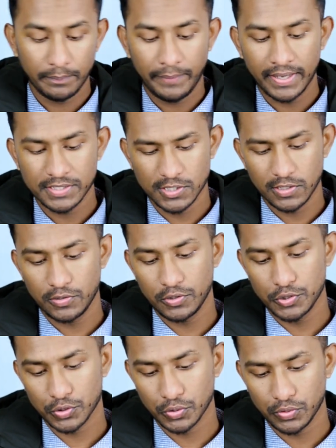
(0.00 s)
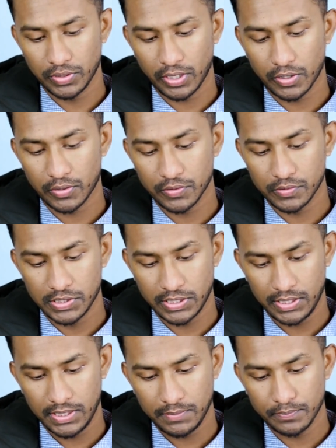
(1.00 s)
ব্যাচেলারের জন্য দেওয়া হচ্ছে
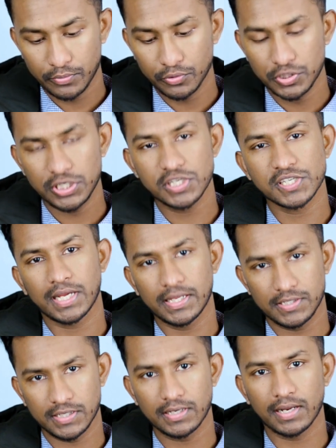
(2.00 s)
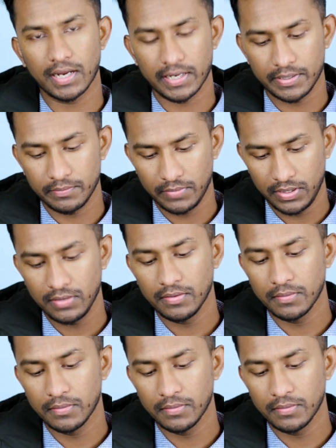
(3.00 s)
পঁচিশ হাজার আর বি